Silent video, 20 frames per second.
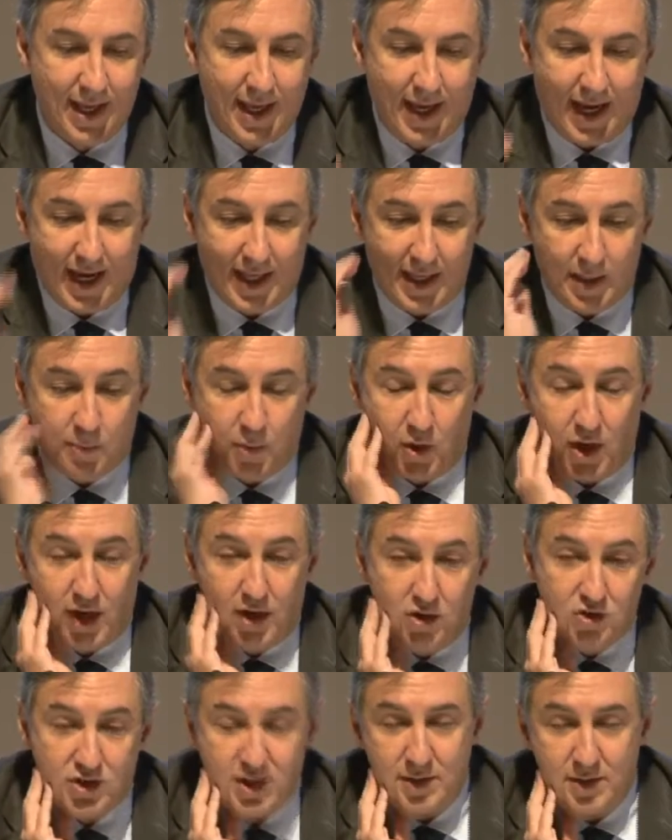Ayer por la
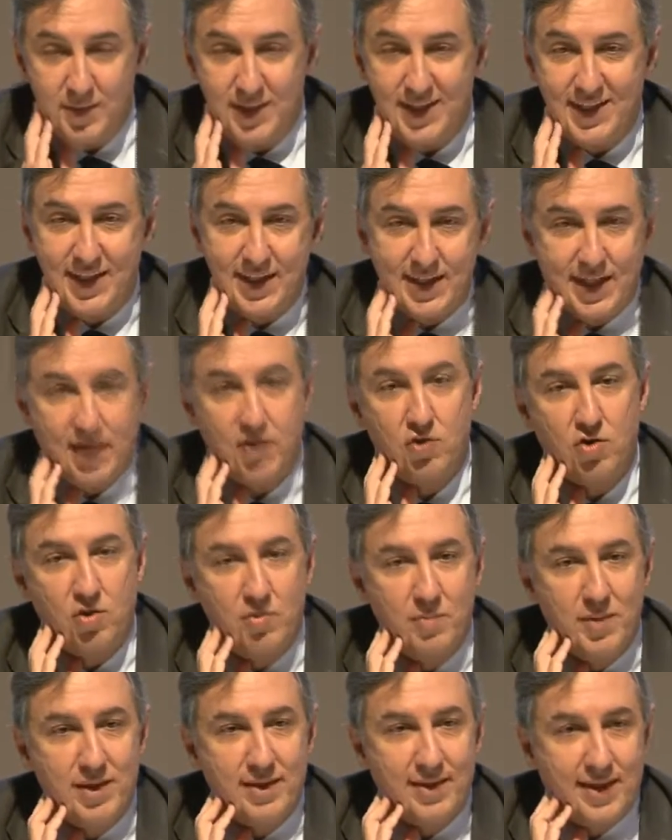noche me intentaron
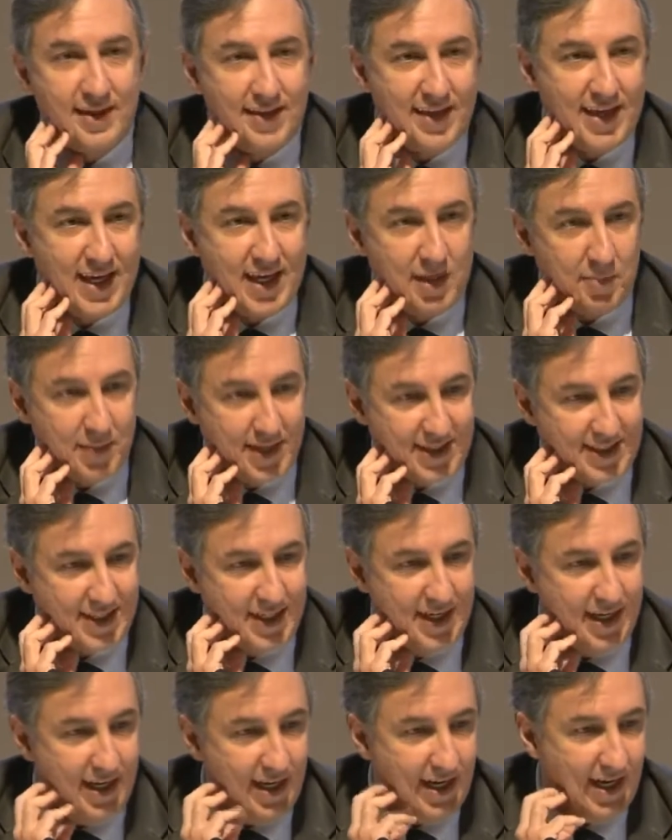convencer de que
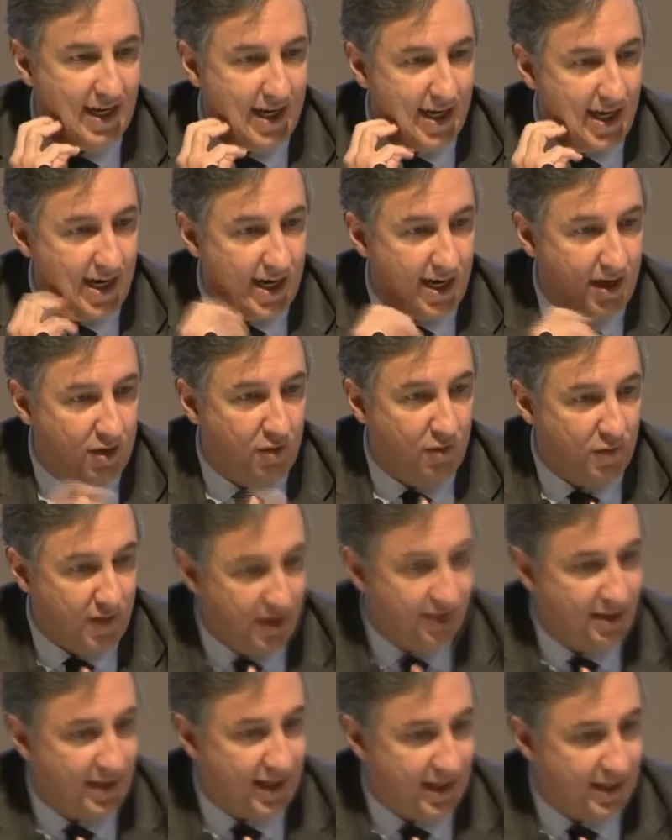cambiase la
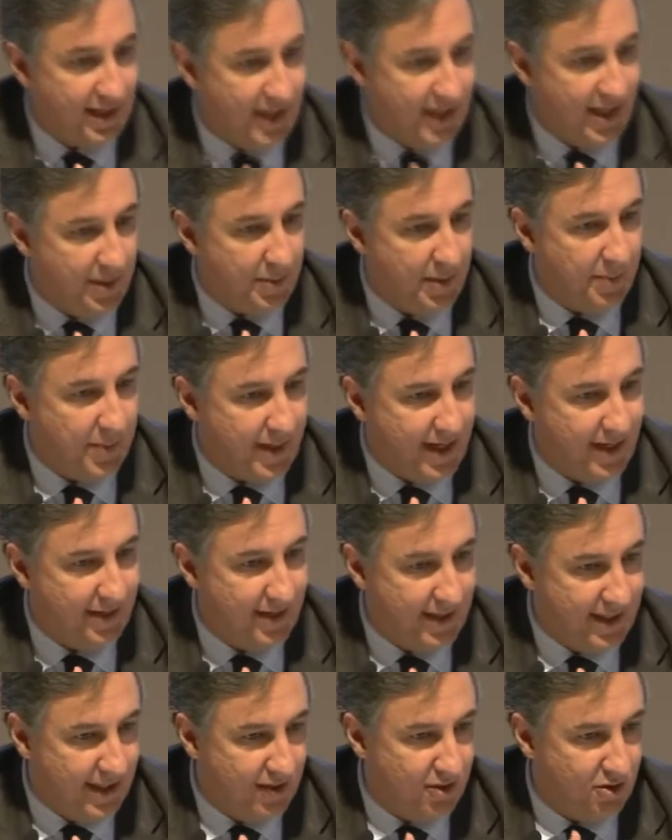conferencia que tenía preparada
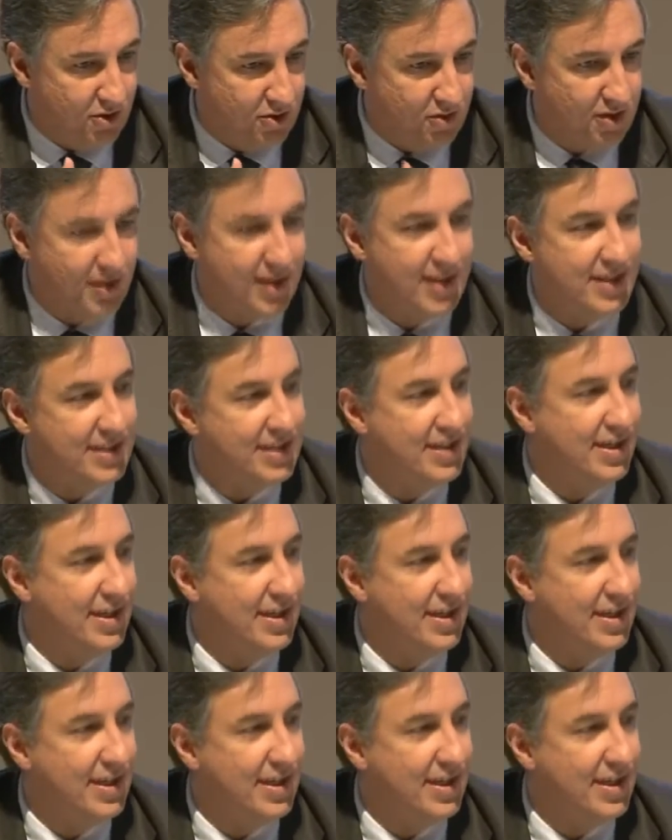y entonces